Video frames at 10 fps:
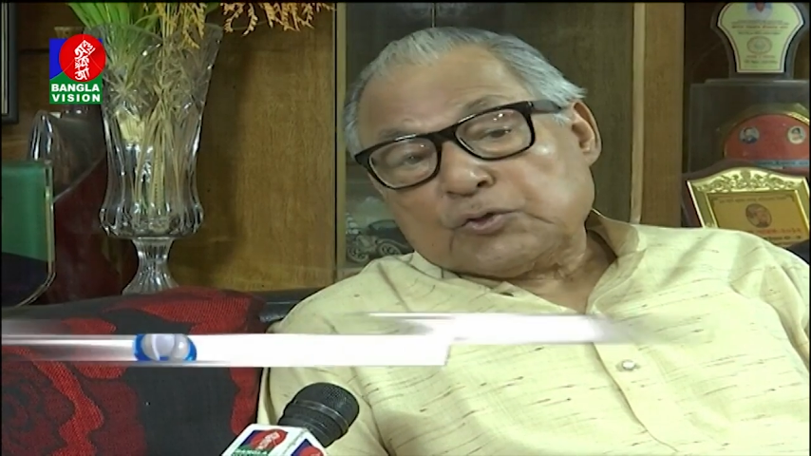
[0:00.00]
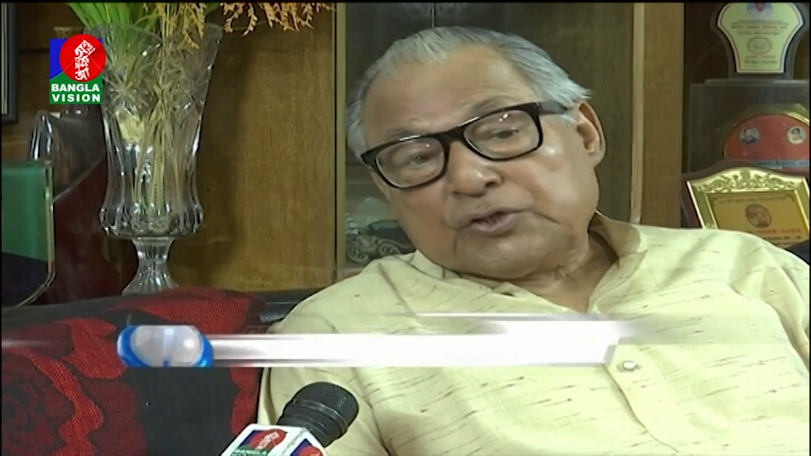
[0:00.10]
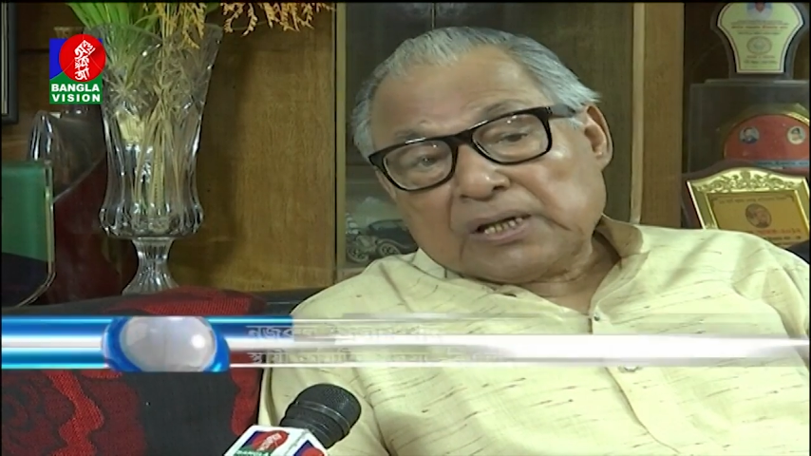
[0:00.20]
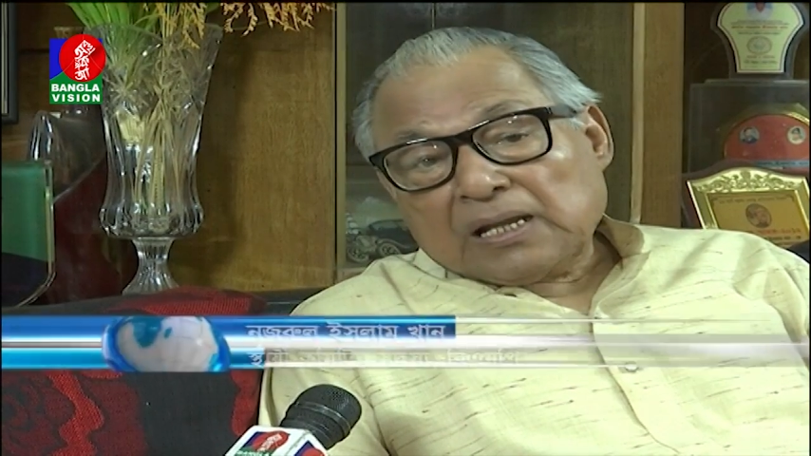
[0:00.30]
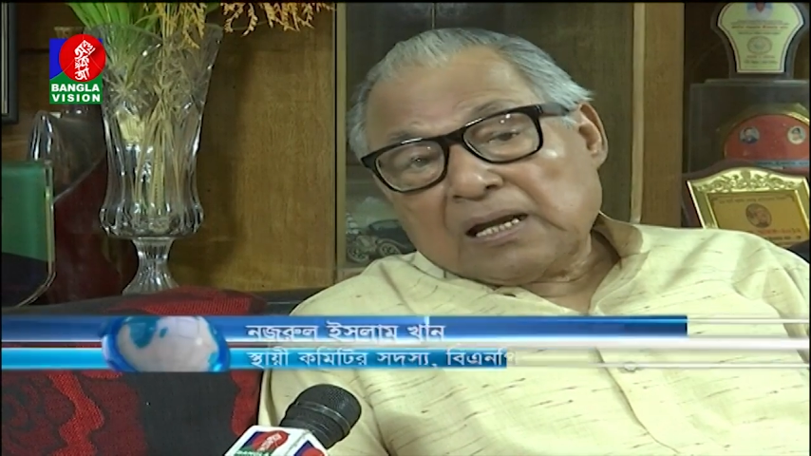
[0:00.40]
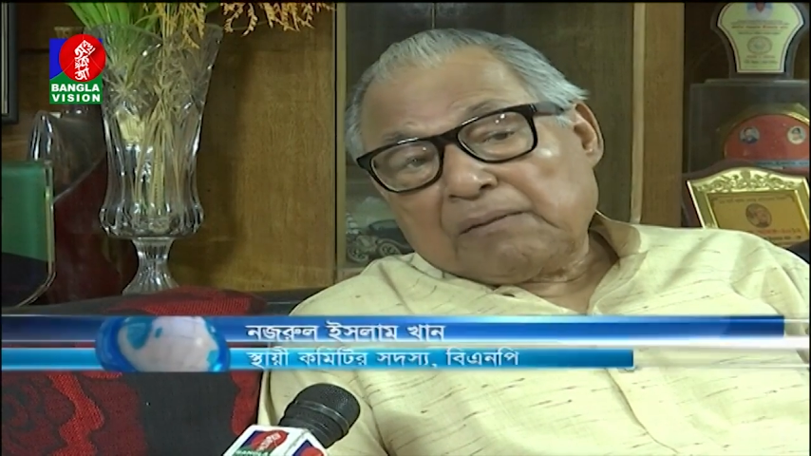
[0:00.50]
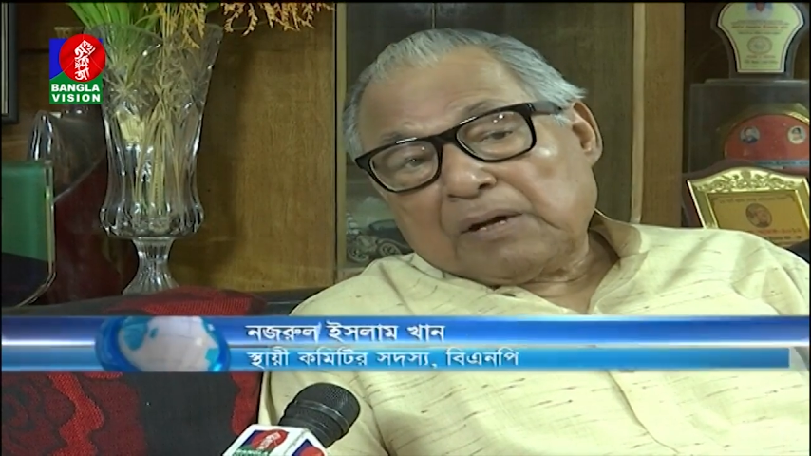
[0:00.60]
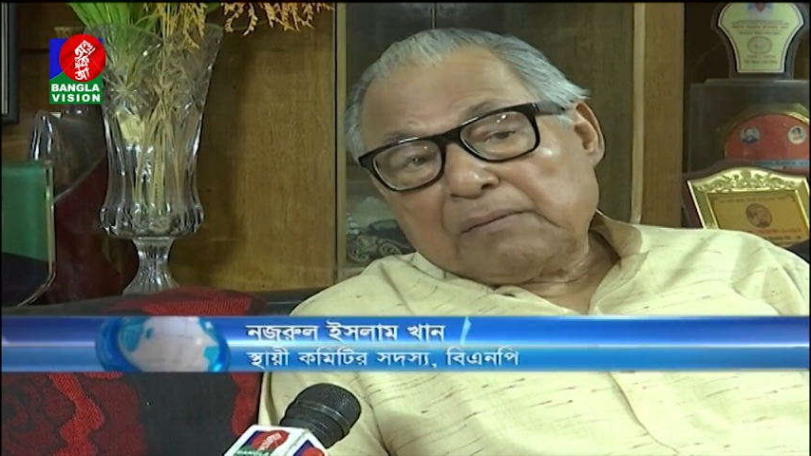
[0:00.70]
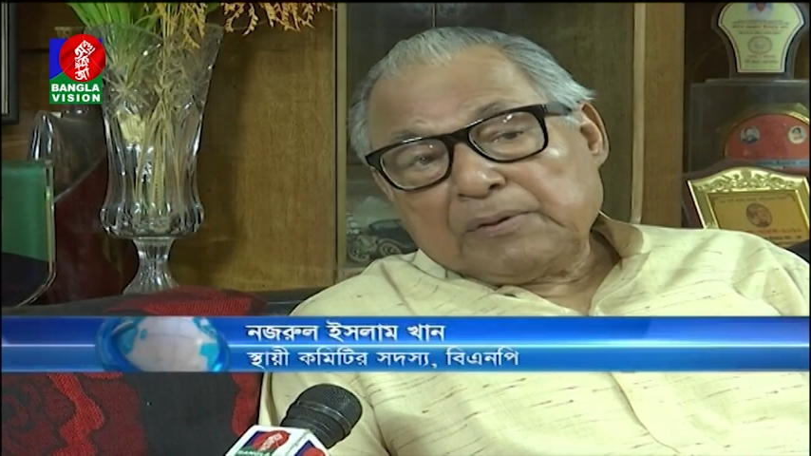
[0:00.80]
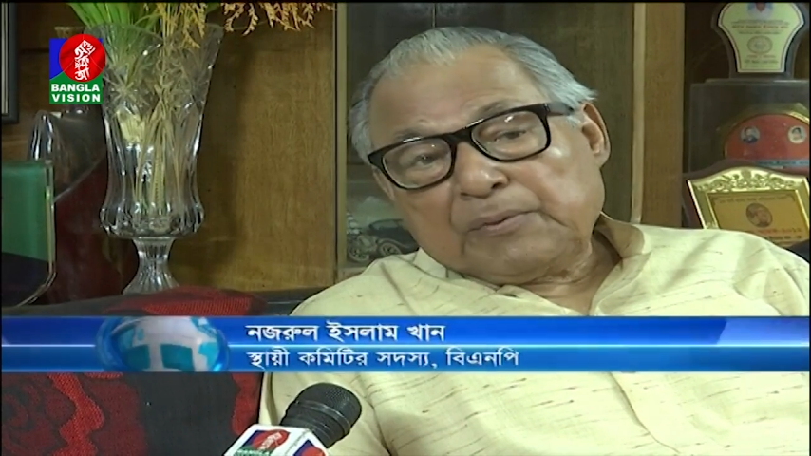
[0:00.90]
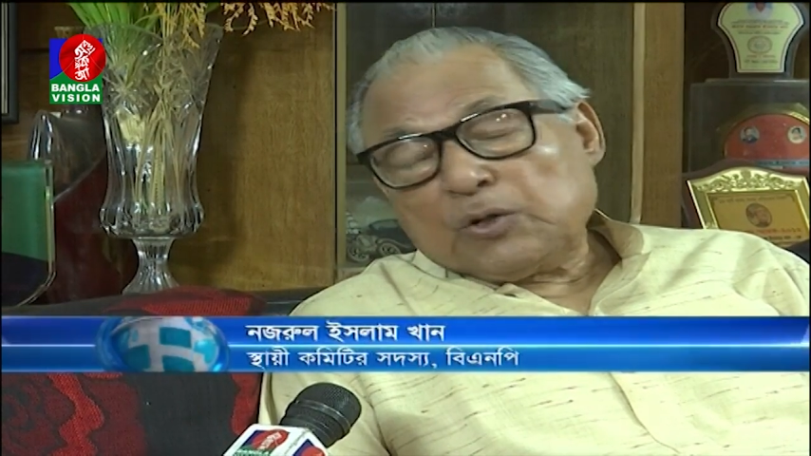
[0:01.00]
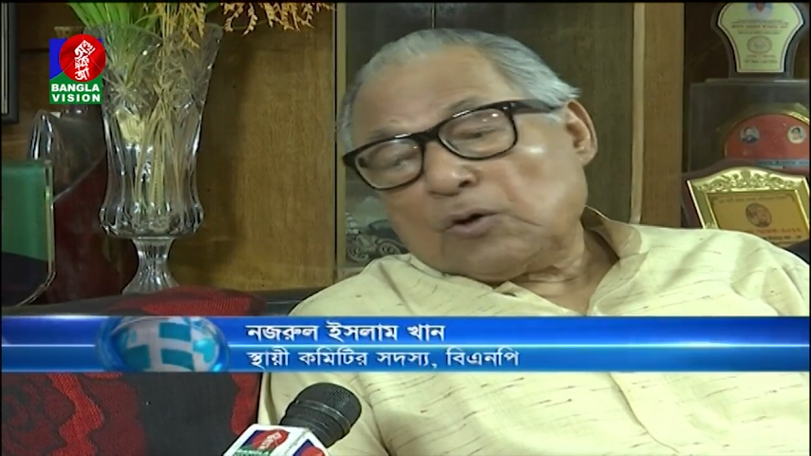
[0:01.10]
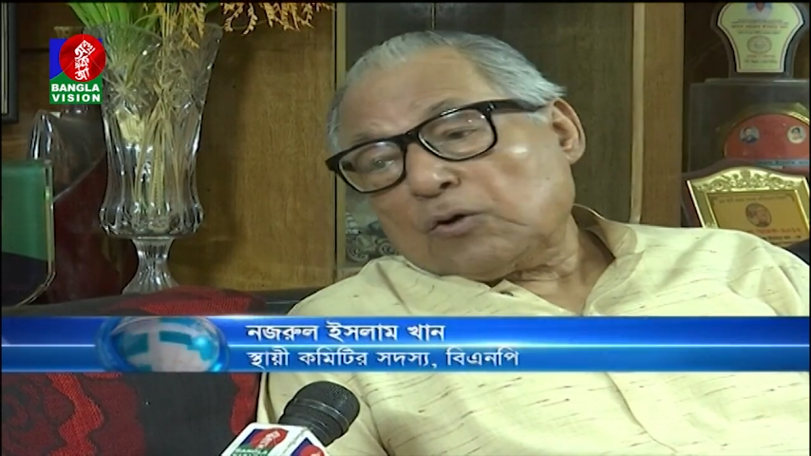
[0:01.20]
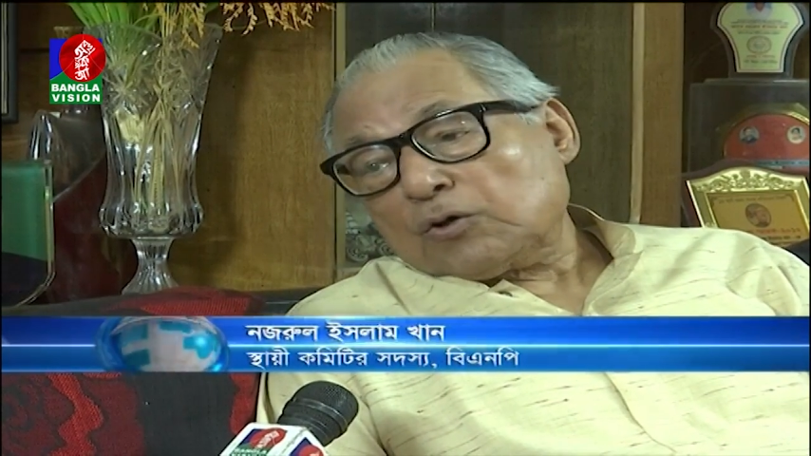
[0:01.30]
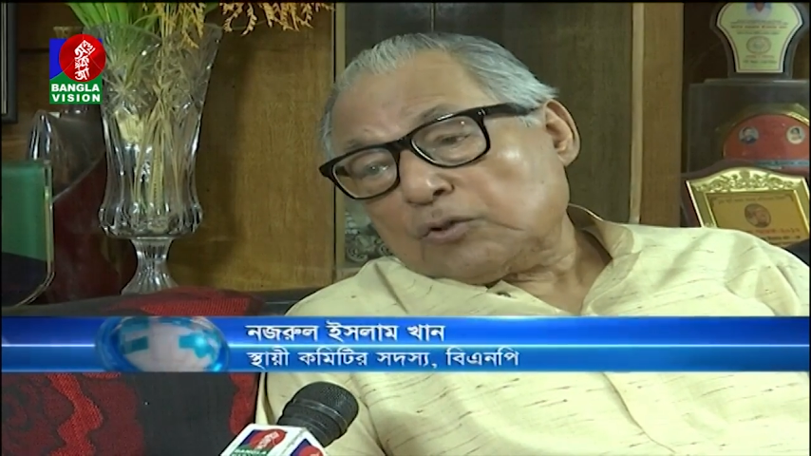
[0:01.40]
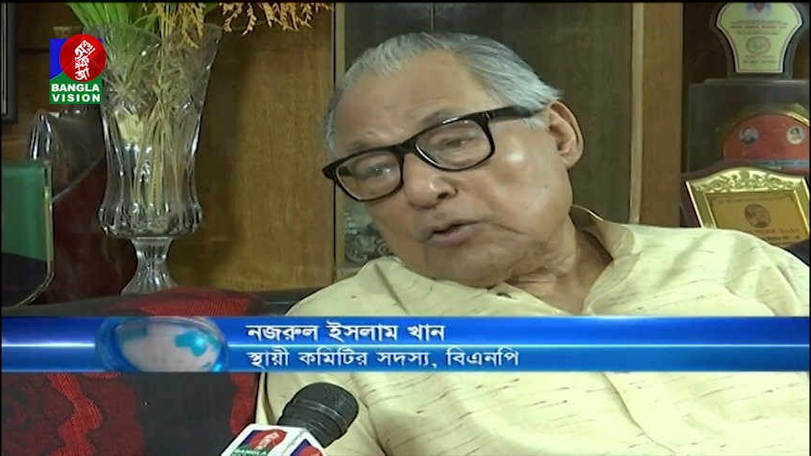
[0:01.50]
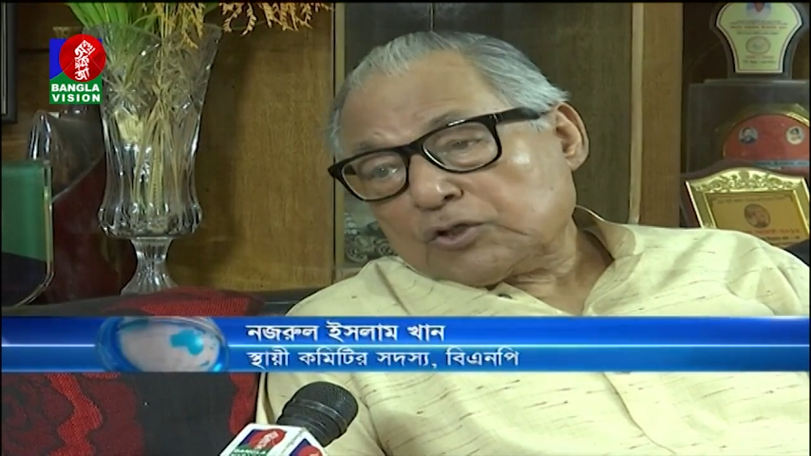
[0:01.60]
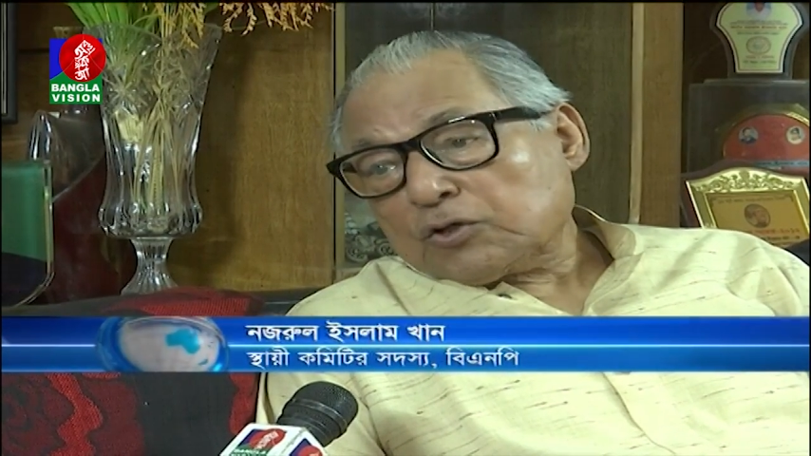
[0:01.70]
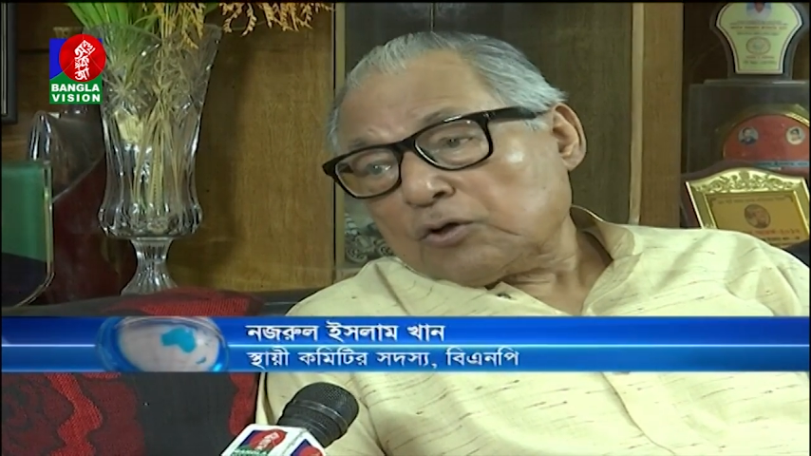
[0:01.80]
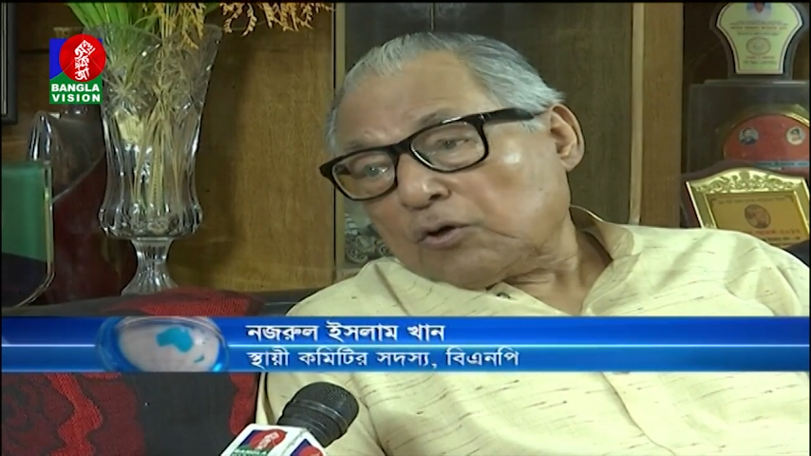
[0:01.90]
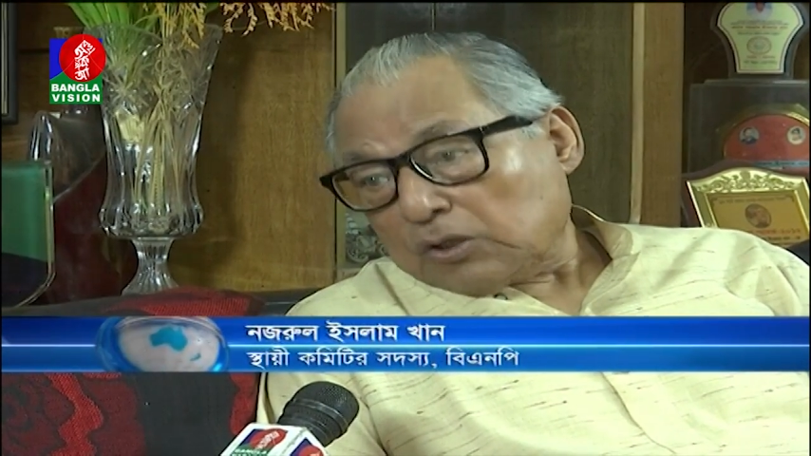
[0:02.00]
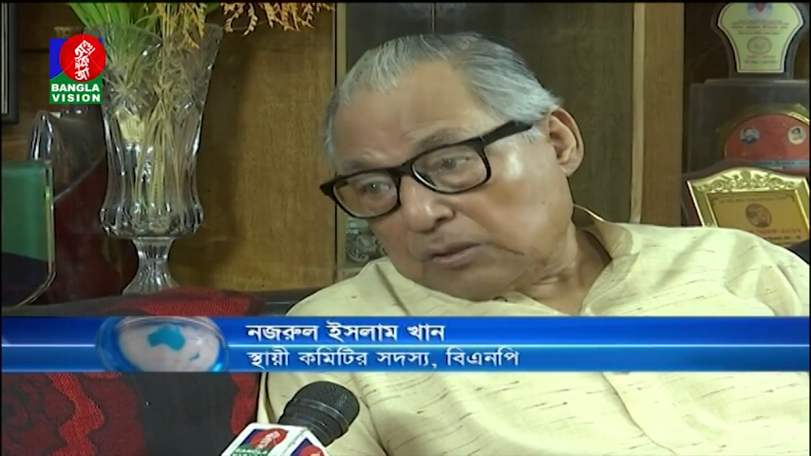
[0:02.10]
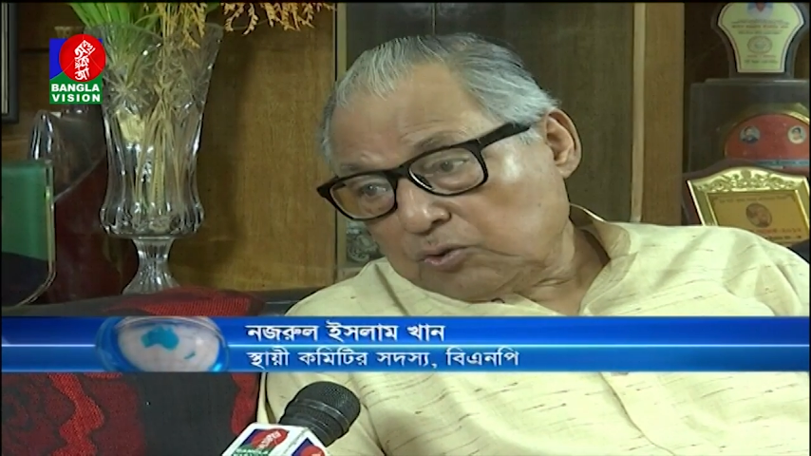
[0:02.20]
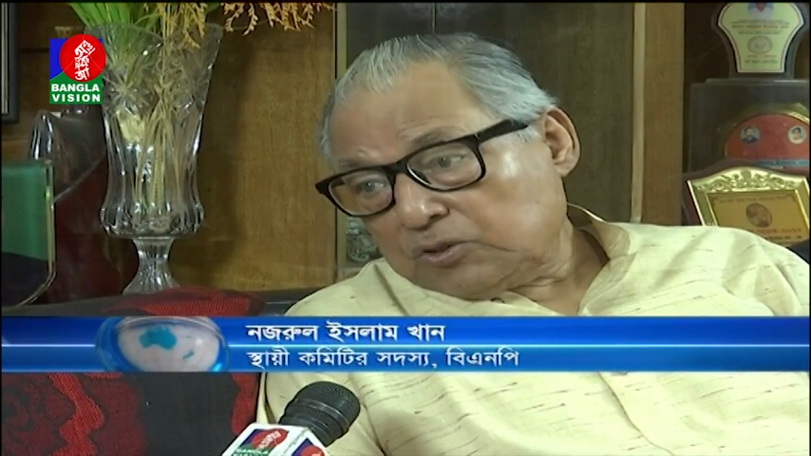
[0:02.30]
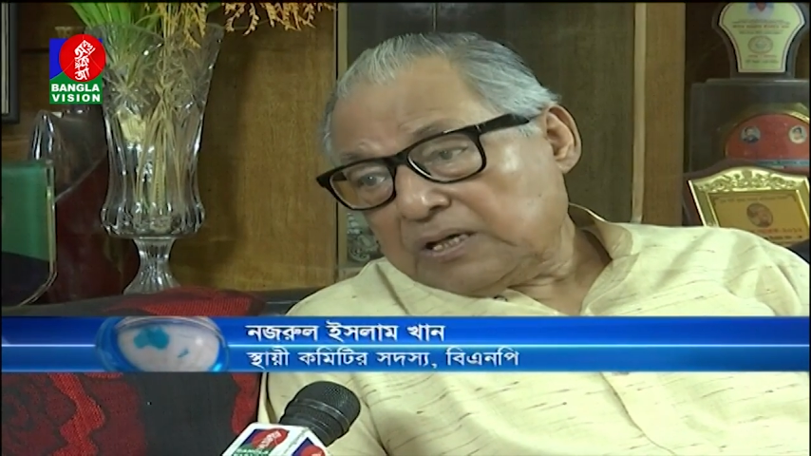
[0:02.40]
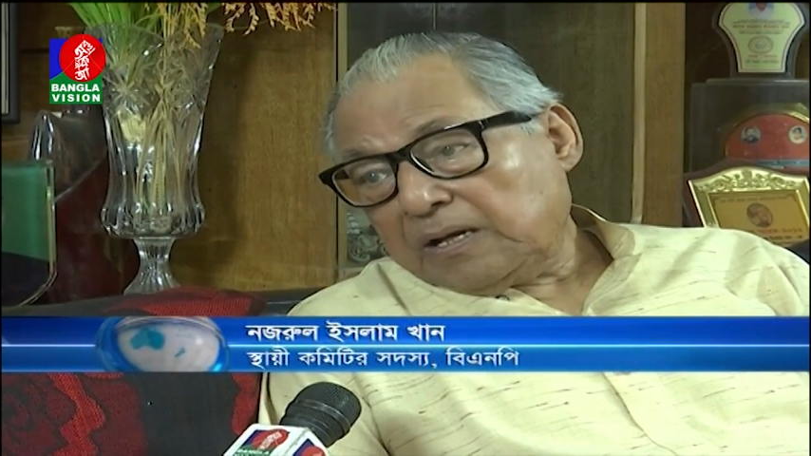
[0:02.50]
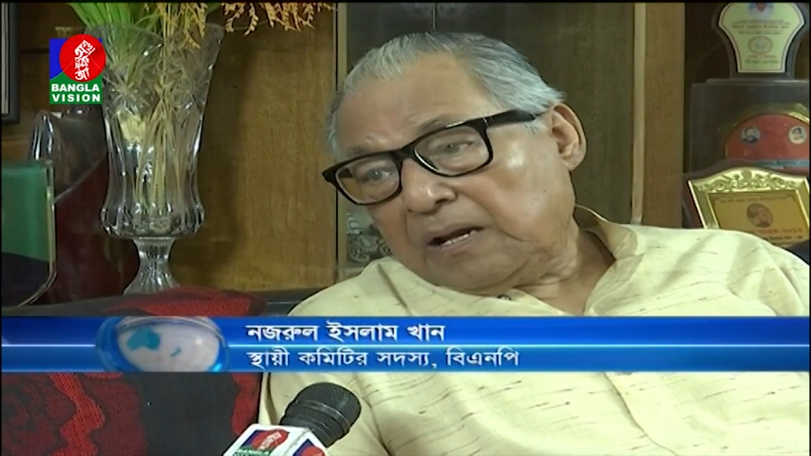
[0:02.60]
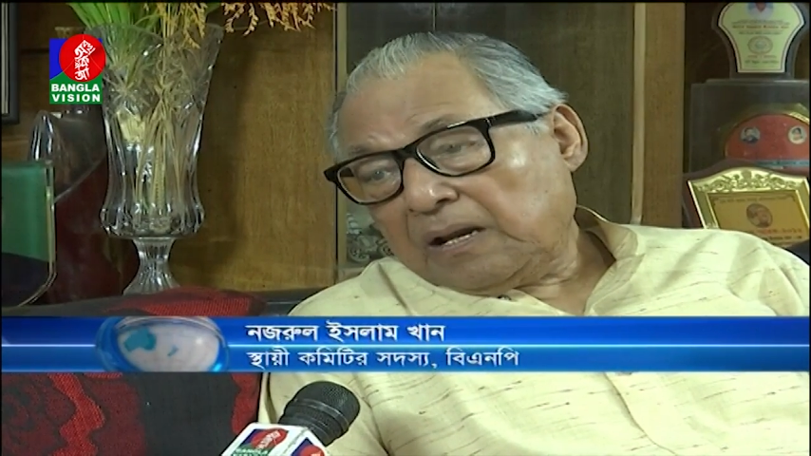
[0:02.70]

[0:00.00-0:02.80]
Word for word: জেলা বা বিভিন্ন অঙ্গ দলের সঙ্গে কথা বলছেন